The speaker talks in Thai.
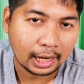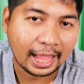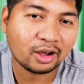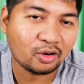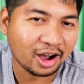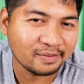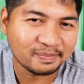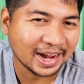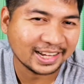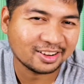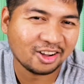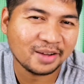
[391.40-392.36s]
และความ
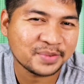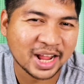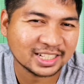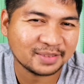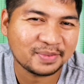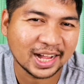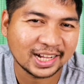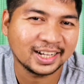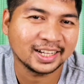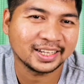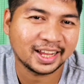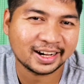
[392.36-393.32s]
มันก็กำลังจะบัง
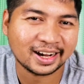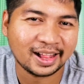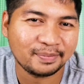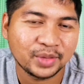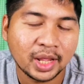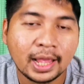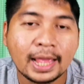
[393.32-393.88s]
เกิดนะครับ